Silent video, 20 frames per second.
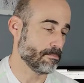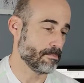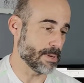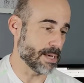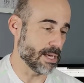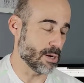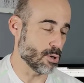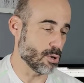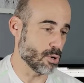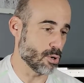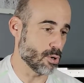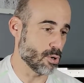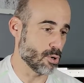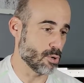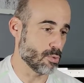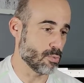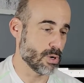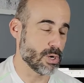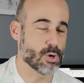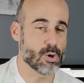
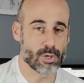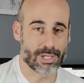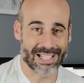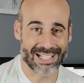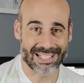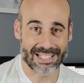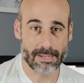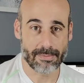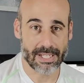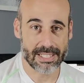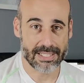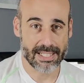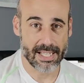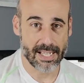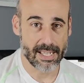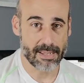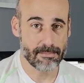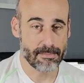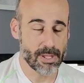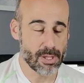Pero bueno, aunque esté
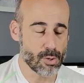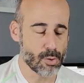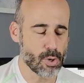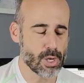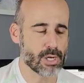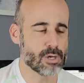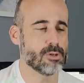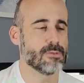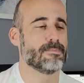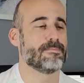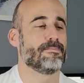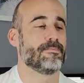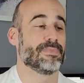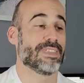basada en videojuegos,